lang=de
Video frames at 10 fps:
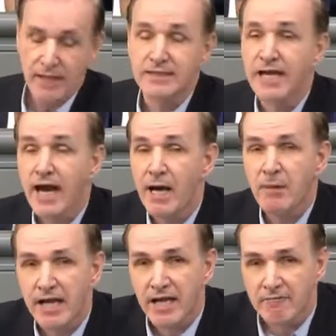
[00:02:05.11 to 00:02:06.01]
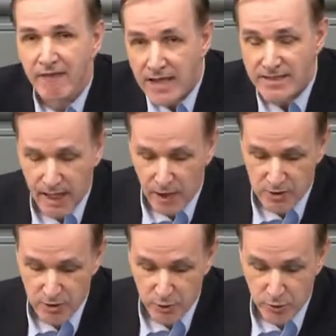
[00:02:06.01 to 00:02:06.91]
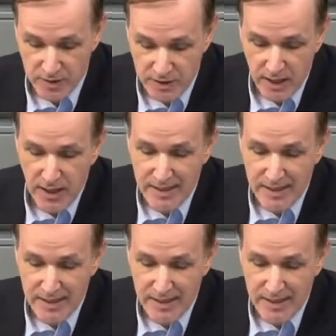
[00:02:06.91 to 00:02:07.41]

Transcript: Der aber, der Gewalt ausübt,